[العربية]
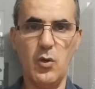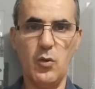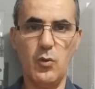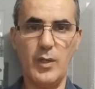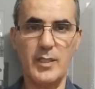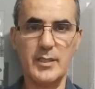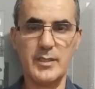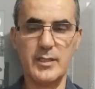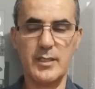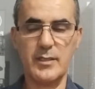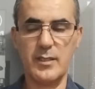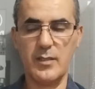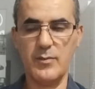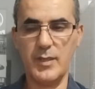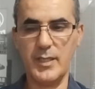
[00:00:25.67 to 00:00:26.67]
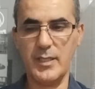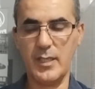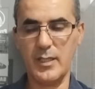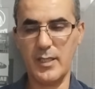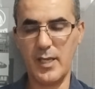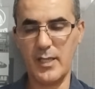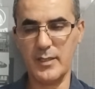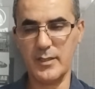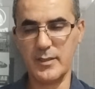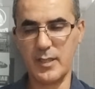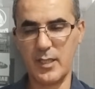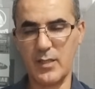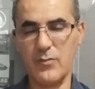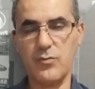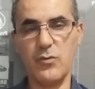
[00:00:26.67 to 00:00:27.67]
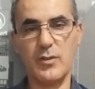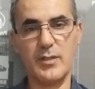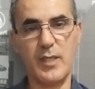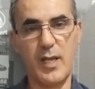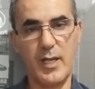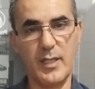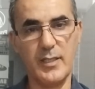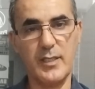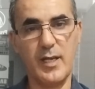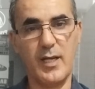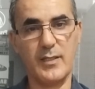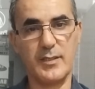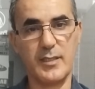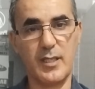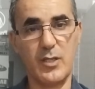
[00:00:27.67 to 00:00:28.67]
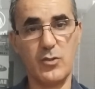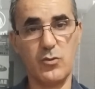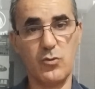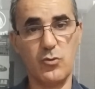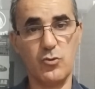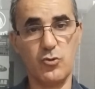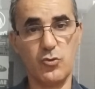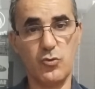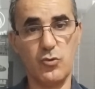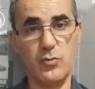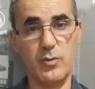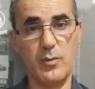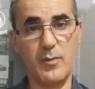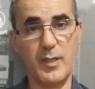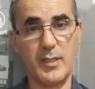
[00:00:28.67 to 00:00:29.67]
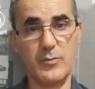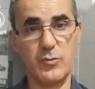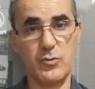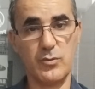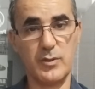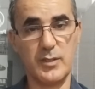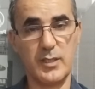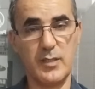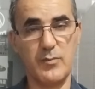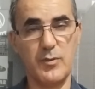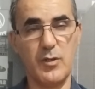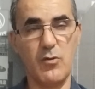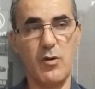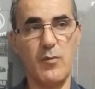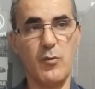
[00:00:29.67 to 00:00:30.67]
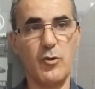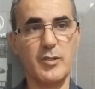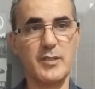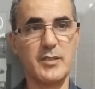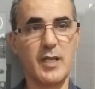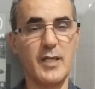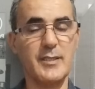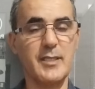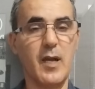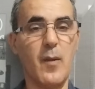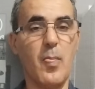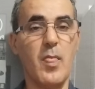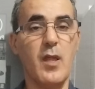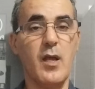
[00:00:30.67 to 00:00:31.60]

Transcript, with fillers: ولسنا تابعين لاي طرف وتحيه عطره لكل شعوب المغرب تونس ليبيا وموريتانيا